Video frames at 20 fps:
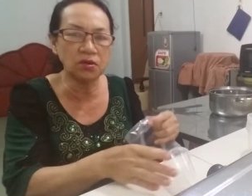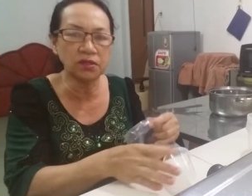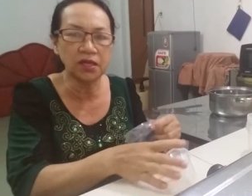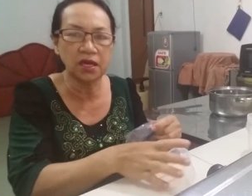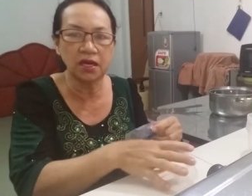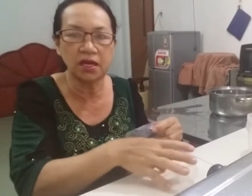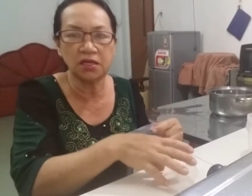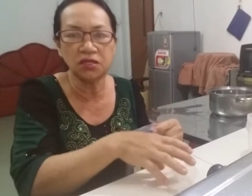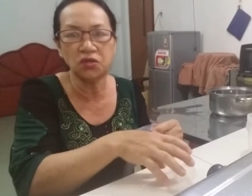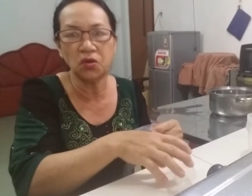có
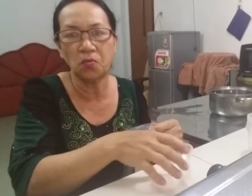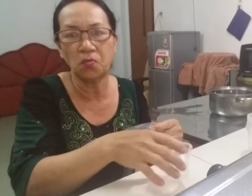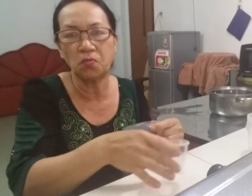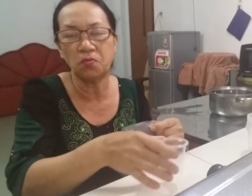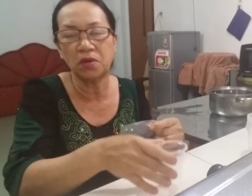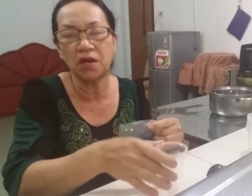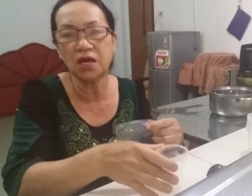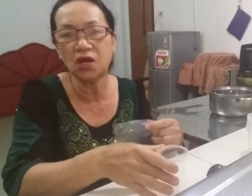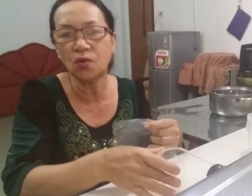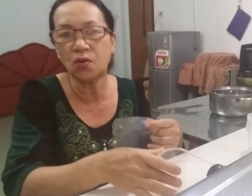thể
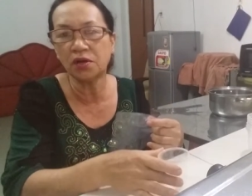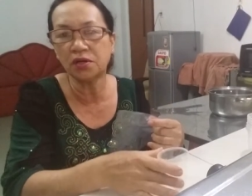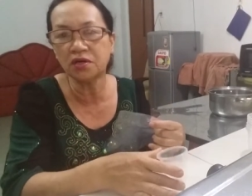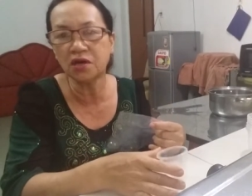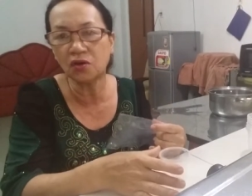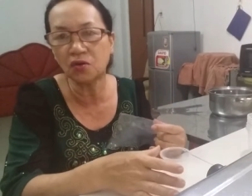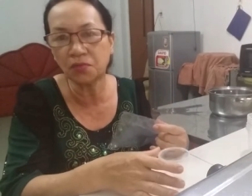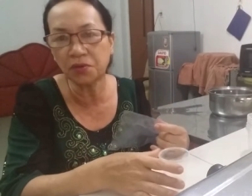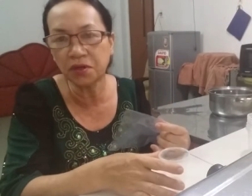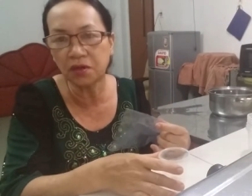dùng ly uống
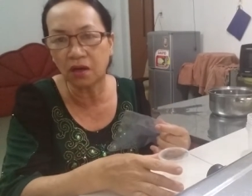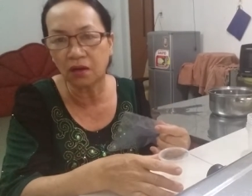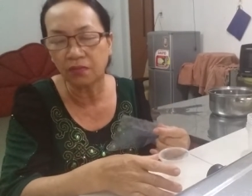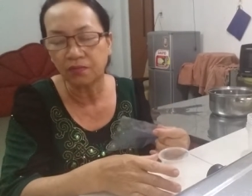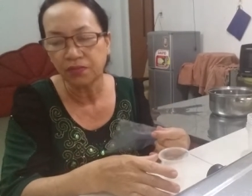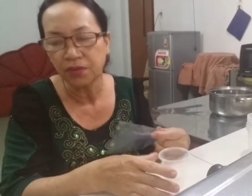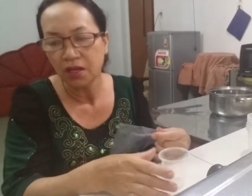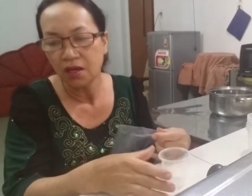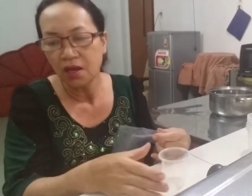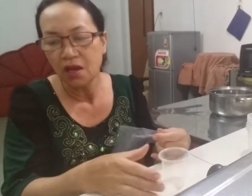nước cũng
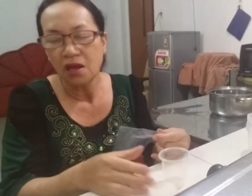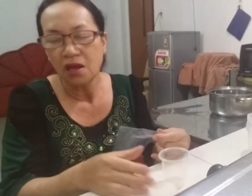được